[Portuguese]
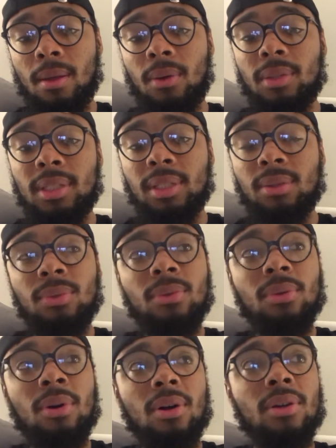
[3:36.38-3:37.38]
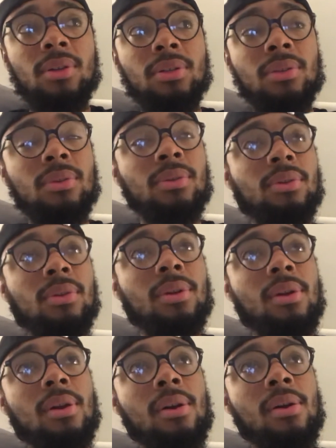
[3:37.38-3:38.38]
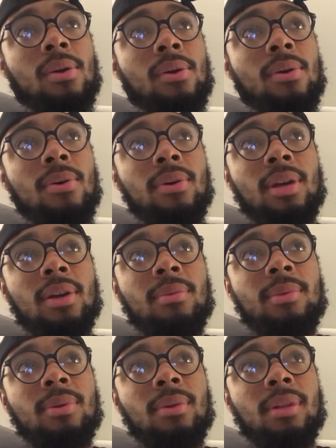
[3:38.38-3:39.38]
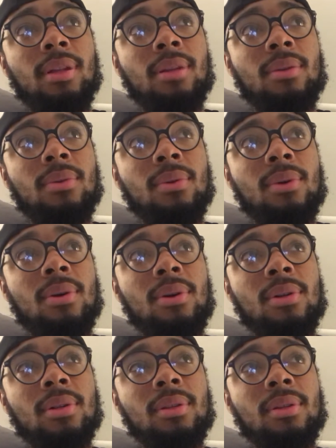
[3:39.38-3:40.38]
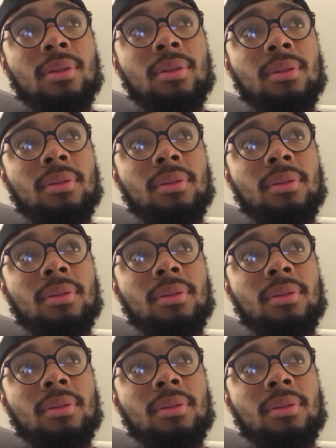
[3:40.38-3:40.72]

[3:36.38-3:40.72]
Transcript: coisas que eu não gosto. O que é que o nuclear não gosta?